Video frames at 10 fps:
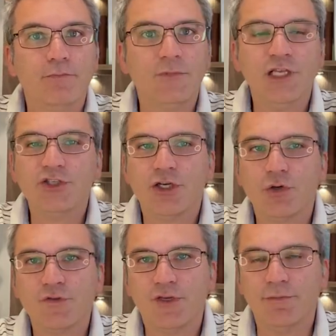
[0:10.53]
Dice
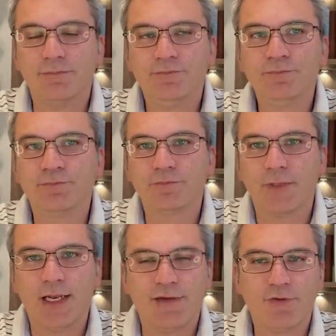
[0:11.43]
così
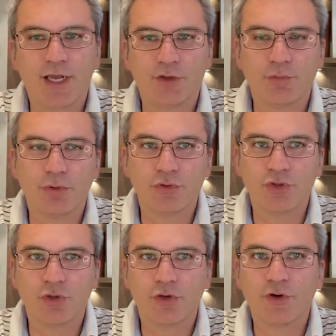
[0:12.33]
l'avvocato
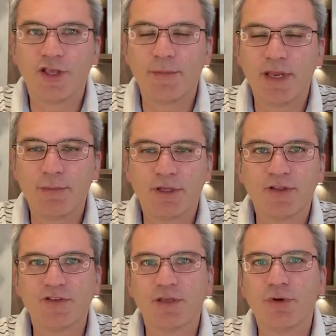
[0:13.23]
Buongiorno, chiameremo a
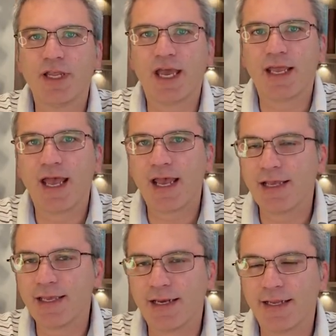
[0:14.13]
testimoniare
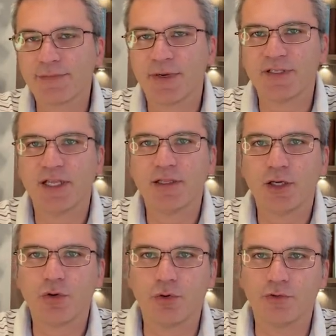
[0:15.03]
anche l'ex
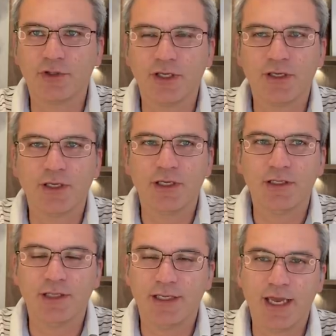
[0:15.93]
presidente Conte,
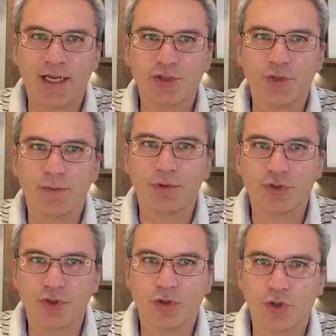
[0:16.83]
dichiara Giulio
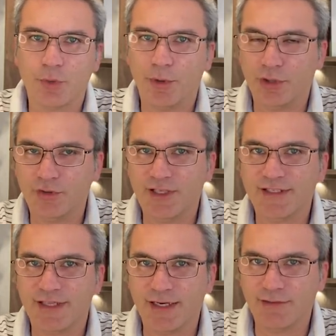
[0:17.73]
Buongiorno dopo la
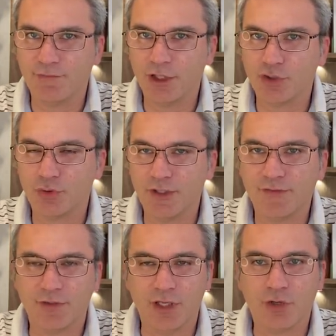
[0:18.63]
notizia del rinvio a
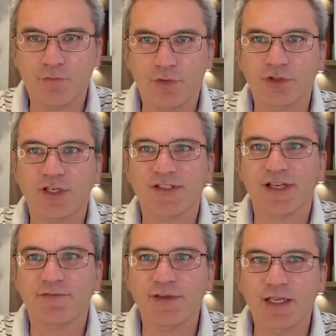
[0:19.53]
giudizio nei confronti di
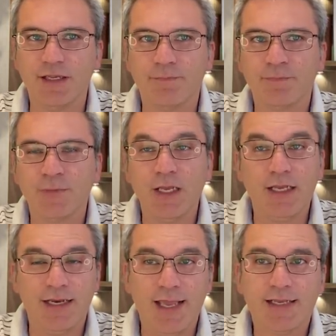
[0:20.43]
Salvini,
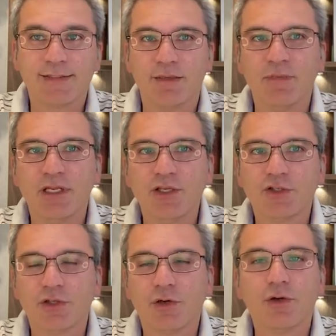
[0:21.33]
l'ex
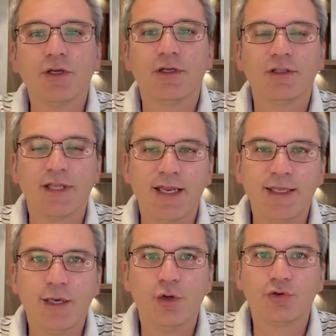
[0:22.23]
ministro
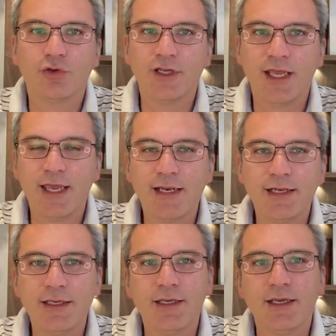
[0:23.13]
Danilo
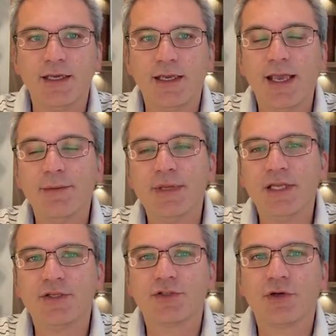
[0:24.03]
Toninelli e il
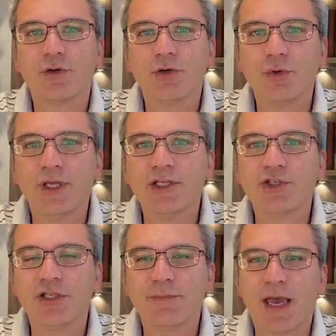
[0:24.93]
ministro
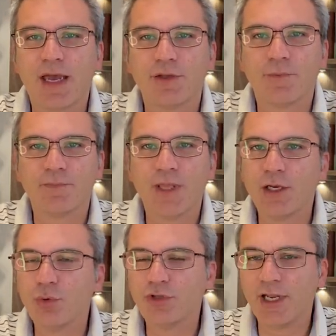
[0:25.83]
Luigi Di Maio. È
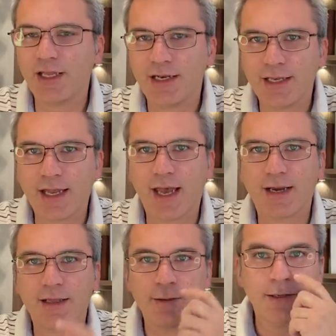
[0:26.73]
inutile
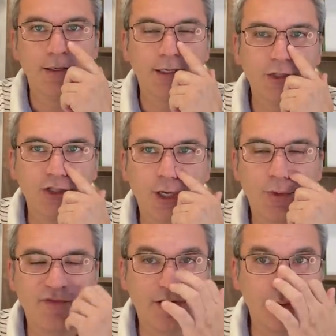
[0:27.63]
negare che c'è
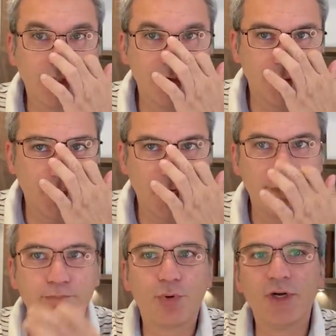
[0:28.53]
una valutazione
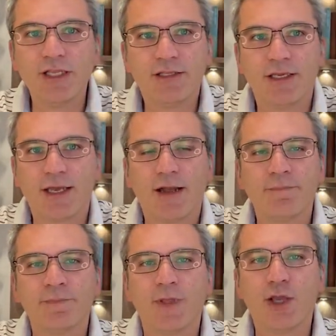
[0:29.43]
politica
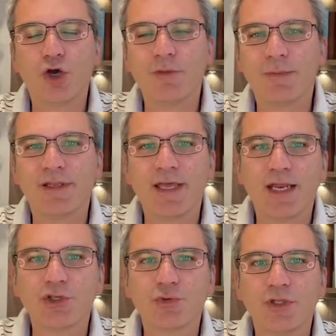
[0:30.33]
è come
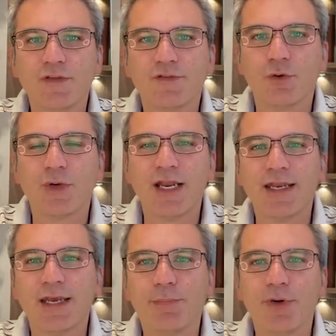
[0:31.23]
mandare a giudizio una
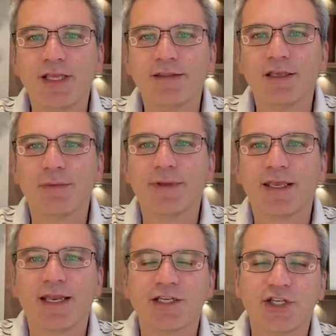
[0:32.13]
linea politica
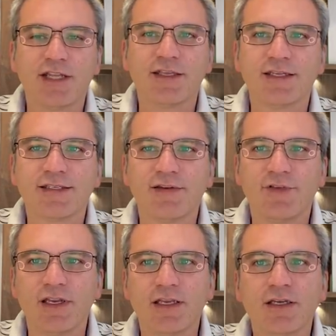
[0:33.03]
perché la scelta di
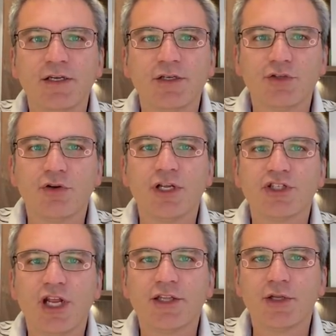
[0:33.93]
Salvini sono le
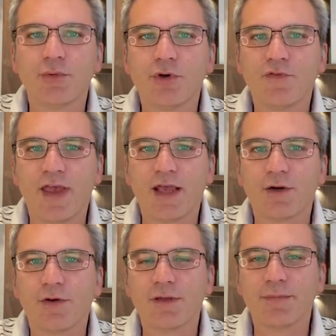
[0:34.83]
scelte di un
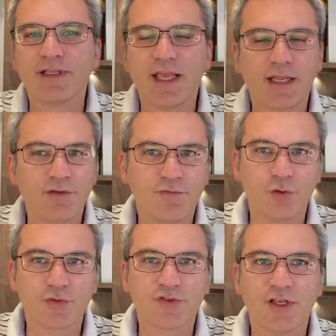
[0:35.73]
governo in materia di
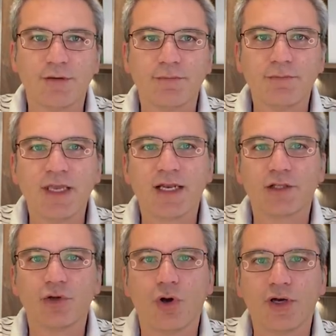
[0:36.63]
flussi
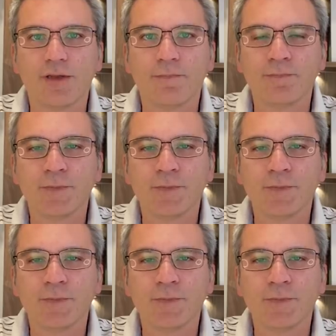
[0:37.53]
migratori.